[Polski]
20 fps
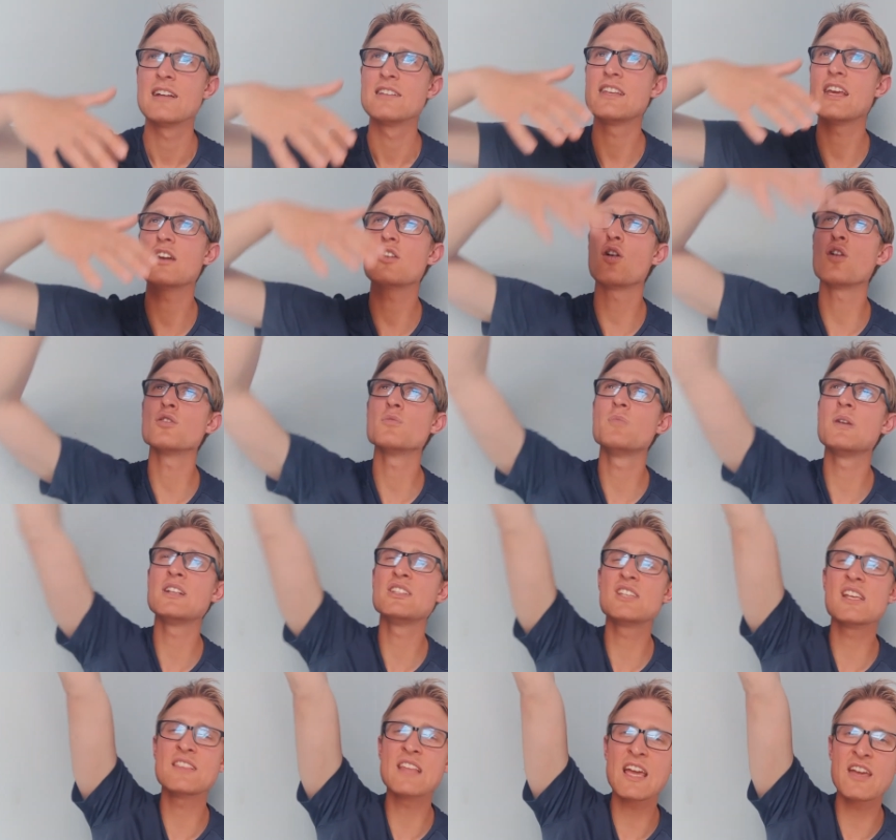Niech On
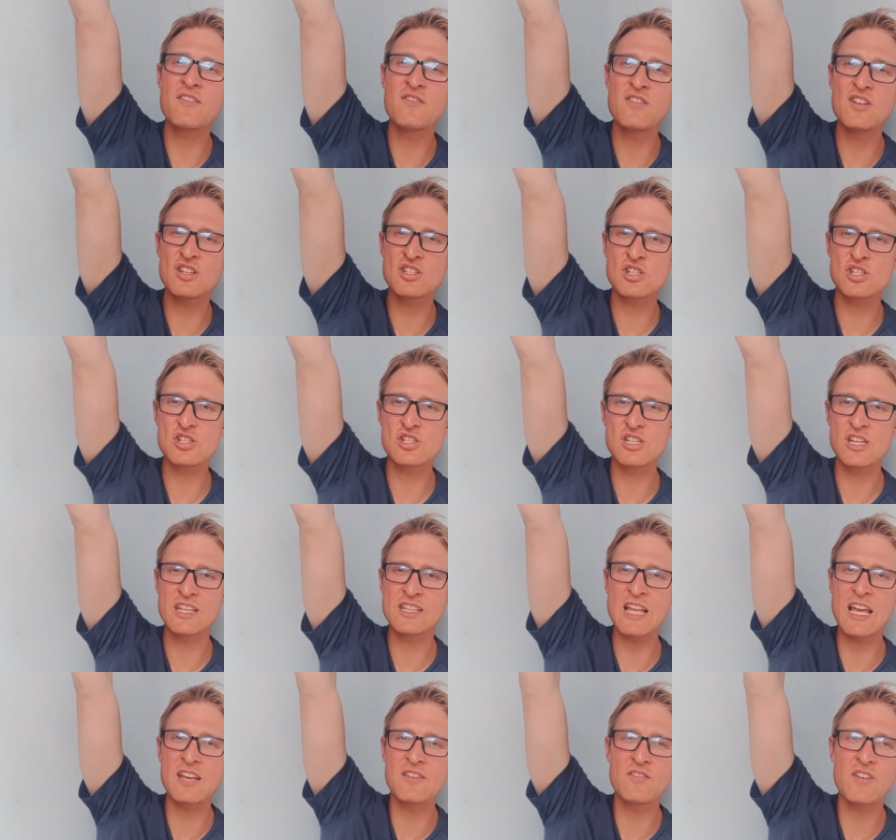będzie najwyższy
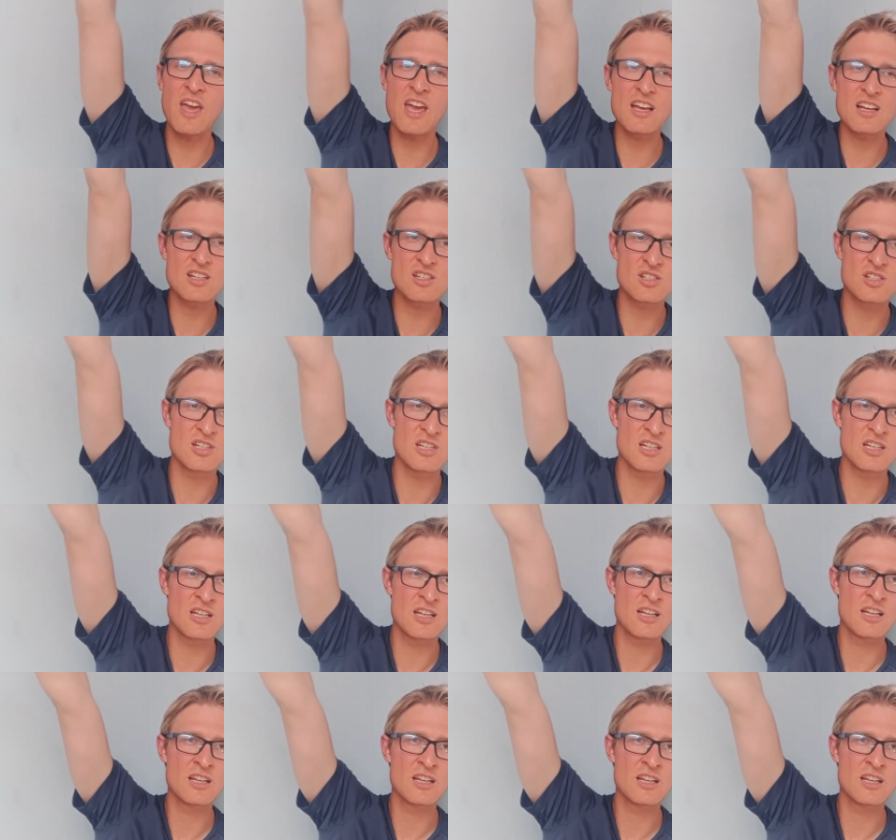i największy